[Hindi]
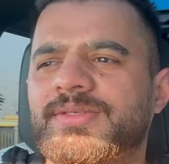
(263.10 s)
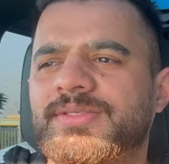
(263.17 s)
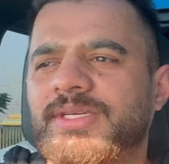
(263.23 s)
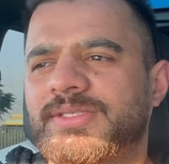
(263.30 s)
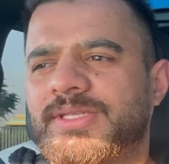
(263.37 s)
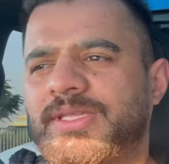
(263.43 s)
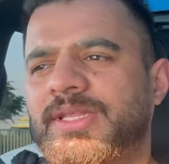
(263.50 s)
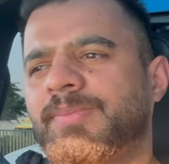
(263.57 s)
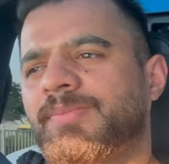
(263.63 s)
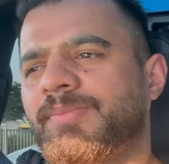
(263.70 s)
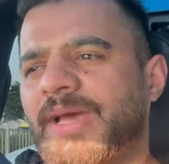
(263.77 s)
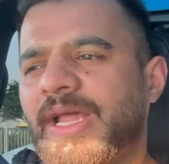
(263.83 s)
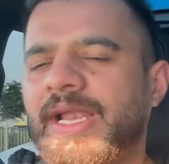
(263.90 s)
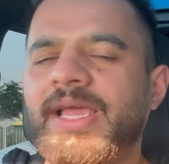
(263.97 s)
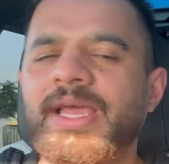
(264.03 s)
सकते थे
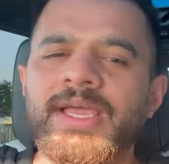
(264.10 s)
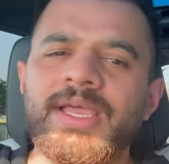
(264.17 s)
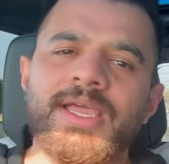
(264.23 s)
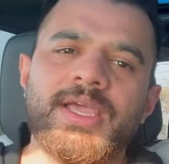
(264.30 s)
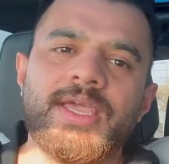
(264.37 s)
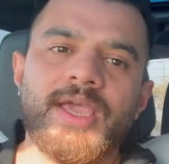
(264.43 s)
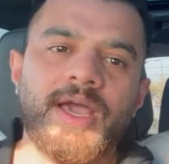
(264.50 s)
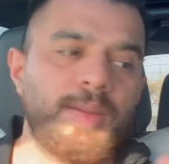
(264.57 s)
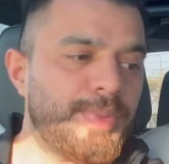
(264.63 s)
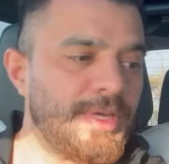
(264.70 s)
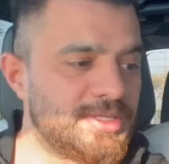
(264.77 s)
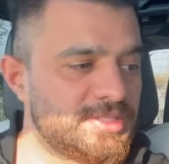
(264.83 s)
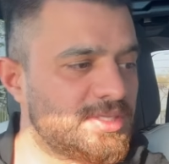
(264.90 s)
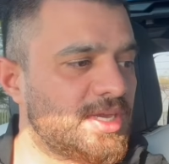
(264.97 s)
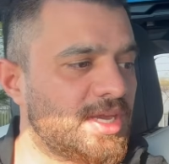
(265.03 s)
पहले कि आप
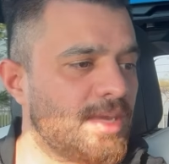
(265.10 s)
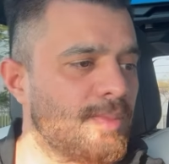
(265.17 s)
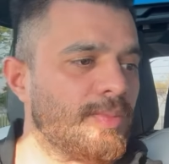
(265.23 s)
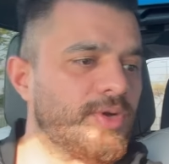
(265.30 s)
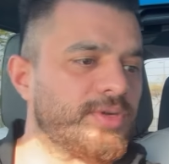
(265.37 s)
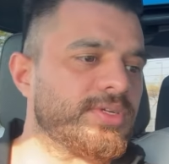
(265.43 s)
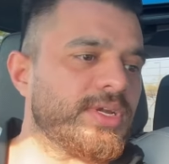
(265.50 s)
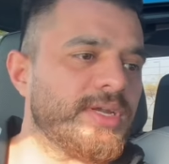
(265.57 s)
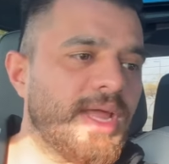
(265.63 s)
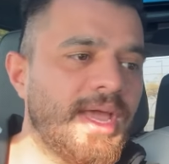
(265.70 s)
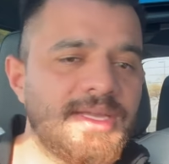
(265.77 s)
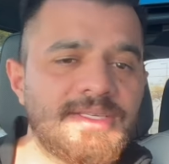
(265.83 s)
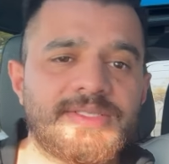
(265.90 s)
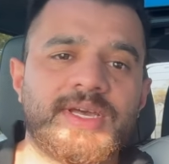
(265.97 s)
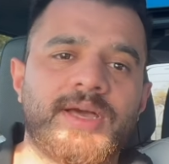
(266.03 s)
इस तरह की
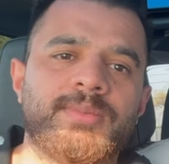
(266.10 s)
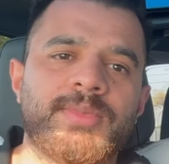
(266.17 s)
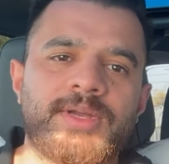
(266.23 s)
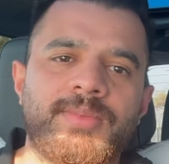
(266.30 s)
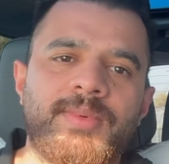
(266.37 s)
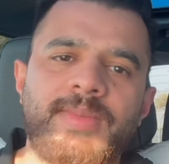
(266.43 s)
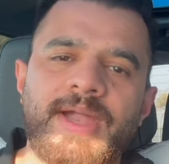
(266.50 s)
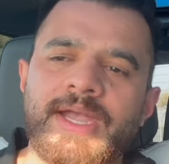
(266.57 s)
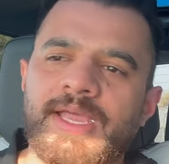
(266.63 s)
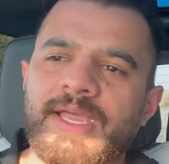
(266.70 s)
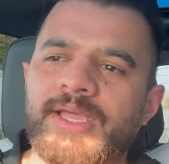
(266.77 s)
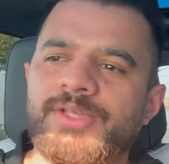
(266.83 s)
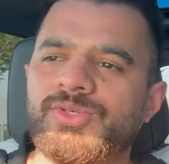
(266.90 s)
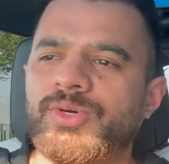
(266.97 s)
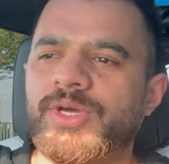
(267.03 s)
मॉडर्नाइज्ड हमर में
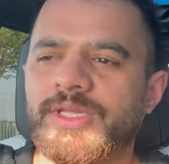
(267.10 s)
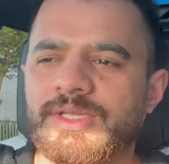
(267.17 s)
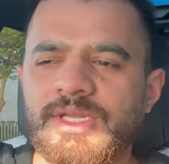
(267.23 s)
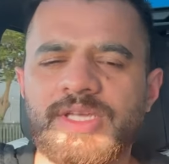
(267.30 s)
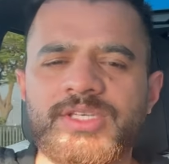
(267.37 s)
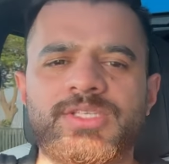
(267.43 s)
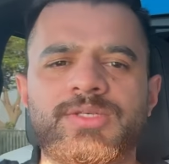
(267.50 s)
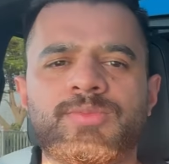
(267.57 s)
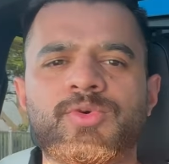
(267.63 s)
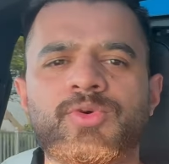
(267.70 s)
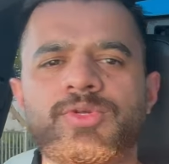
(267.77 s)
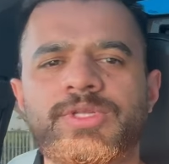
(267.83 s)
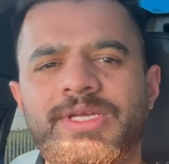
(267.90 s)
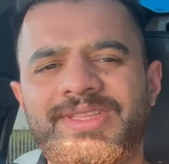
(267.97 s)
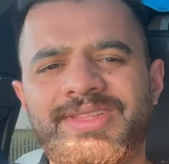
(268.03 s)
बैठेंगे जो इतनी
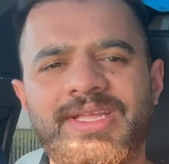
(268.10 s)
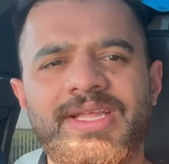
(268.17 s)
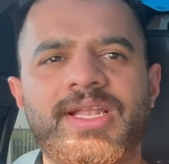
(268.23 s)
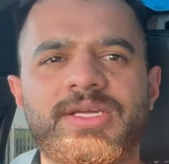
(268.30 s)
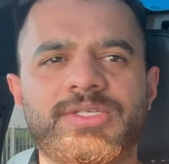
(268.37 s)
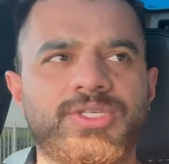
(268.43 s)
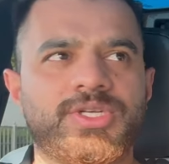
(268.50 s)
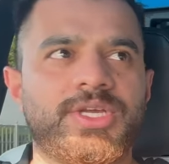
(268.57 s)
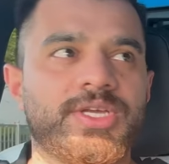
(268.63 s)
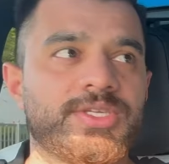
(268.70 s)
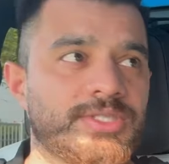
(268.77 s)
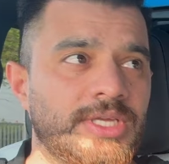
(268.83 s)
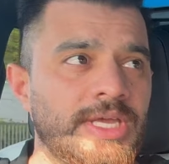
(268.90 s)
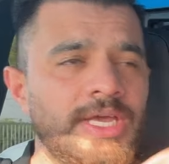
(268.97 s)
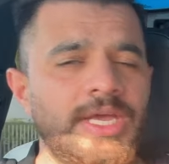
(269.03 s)
स्मूथ इतनी
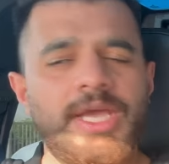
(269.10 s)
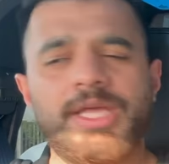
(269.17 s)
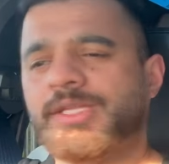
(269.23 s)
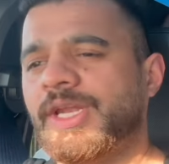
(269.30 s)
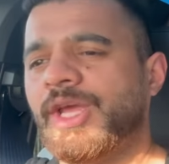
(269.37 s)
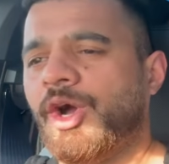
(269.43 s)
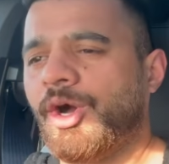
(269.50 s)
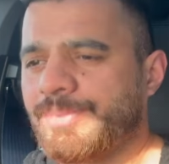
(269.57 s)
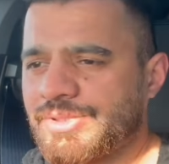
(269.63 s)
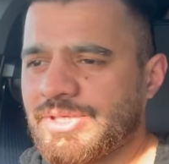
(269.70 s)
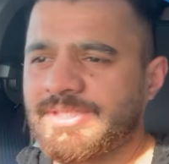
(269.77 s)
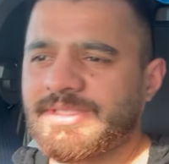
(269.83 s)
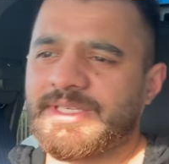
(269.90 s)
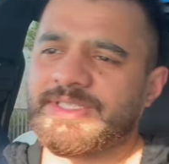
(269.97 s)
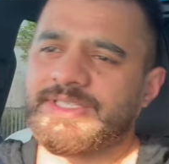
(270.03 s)
लग्जरियस इतने
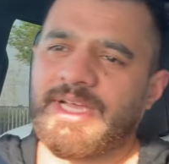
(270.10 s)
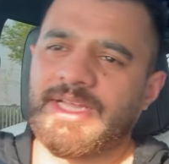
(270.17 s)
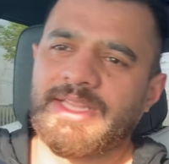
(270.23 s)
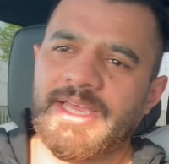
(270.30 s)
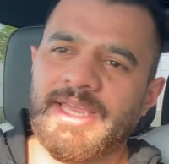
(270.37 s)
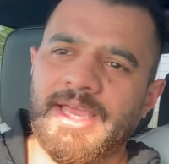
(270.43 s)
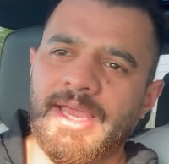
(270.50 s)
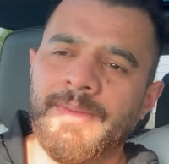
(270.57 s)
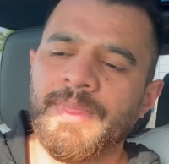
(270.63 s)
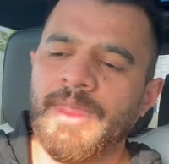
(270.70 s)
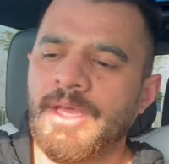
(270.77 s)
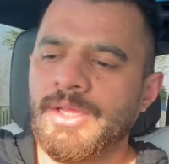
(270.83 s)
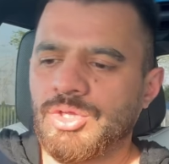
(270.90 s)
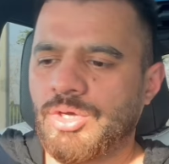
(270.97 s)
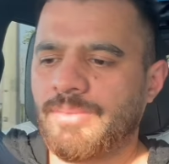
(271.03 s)
ऑप्शन के साथ आई है
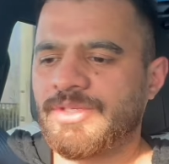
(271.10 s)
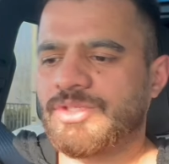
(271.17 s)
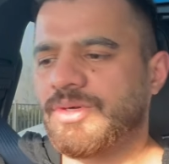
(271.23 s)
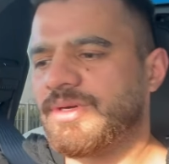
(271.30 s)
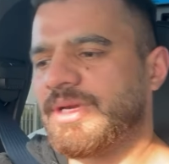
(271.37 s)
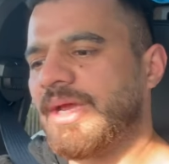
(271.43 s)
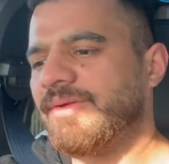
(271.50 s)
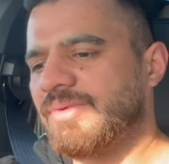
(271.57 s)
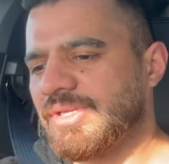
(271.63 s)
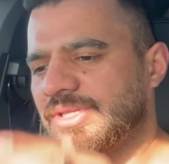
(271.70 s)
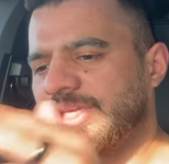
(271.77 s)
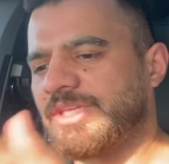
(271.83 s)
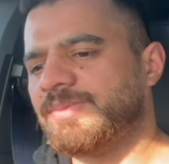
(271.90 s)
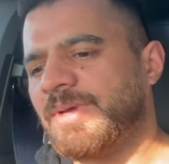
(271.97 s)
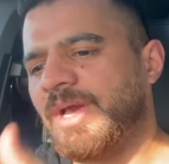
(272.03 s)
तो हम इसको ड्राइव
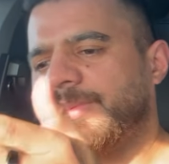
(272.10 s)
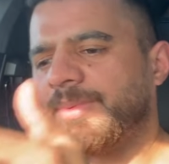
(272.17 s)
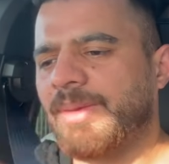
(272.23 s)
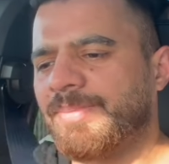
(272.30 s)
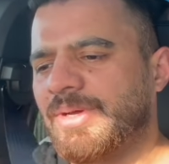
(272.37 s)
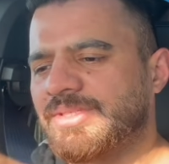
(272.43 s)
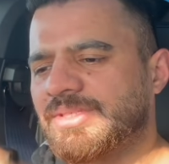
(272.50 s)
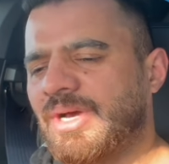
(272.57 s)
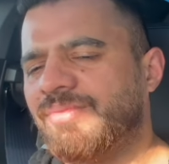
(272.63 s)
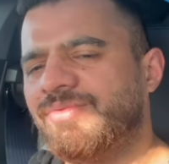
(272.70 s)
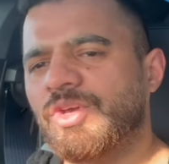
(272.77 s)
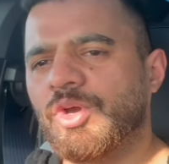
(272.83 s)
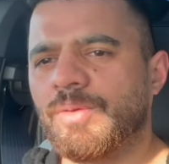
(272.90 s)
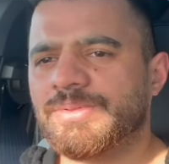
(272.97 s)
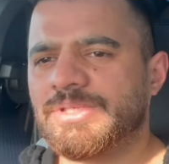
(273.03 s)
करते हैं इसमें आपके पास
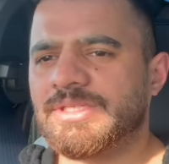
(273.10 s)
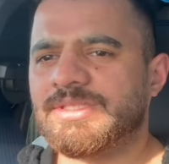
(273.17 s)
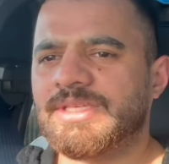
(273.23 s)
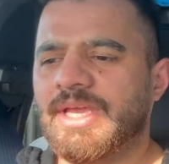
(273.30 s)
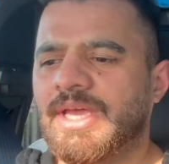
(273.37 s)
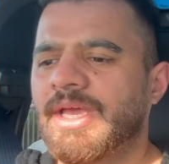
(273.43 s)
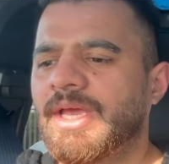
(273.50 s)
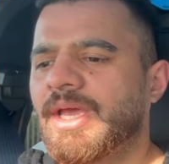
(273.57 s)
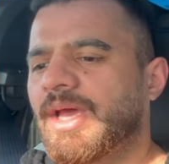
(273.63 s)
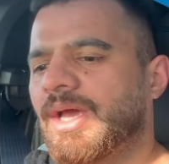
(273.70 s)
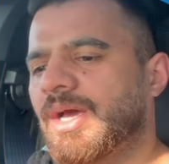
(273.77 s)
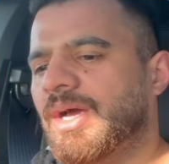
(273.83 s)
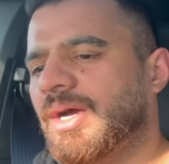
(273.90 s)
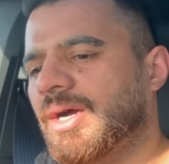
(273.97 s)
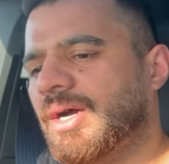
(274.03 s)
काफ़ी ऑप्शन हैं
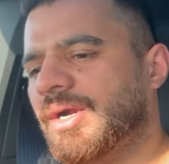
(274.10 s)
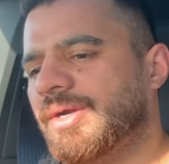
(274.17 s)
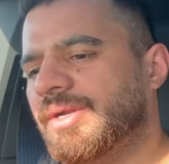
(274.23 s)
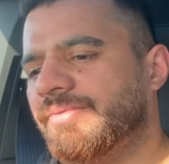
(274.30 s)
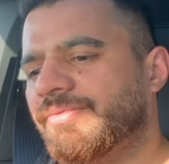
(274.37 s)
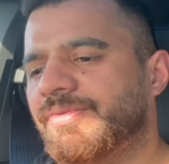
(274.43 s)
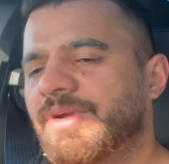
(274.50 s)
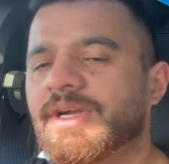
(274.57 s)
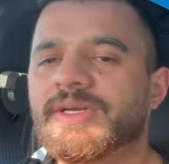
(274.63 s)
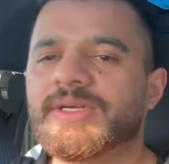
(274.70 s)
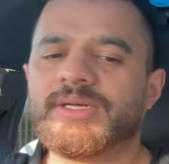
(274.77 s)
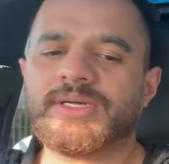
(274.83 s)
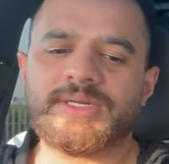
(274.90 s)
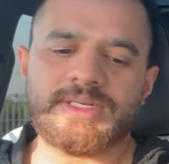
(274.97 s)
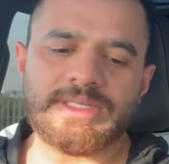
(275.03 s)

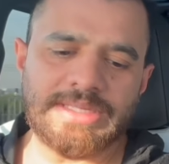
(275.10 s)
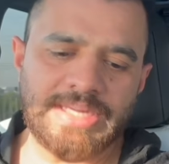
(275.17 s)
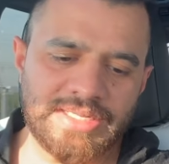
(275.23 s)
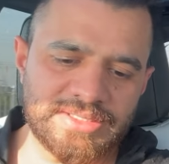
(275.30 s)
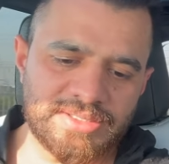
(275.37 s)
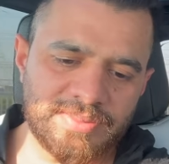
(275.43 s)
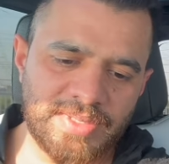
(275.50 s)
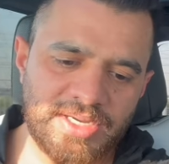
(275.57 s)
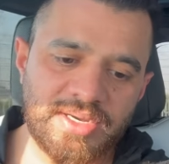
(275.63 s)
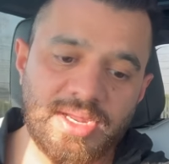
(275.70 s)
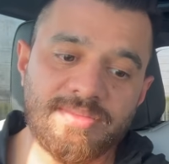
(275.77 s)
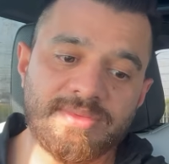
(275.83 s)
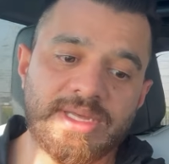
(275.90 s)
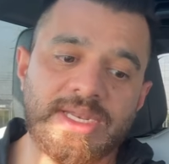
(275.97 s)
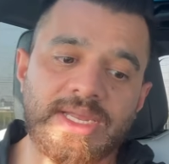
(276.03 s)
डिफरेंट ट्रेन में
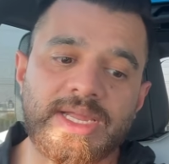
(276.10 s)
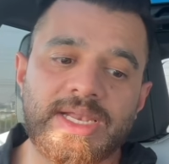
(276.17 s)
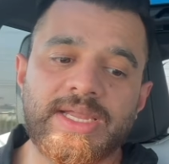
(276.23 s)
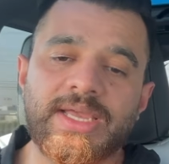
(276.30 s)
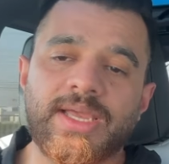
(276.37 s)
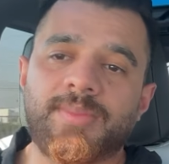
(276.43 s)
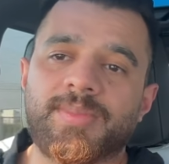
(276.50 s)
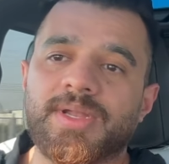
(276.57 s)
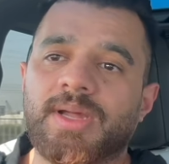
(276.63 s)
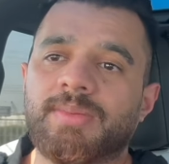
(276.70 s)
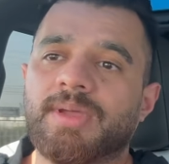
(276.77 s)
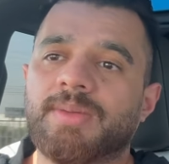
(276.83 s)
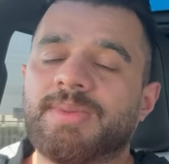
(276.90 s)
ड्राइव करने के लिए फिर आपके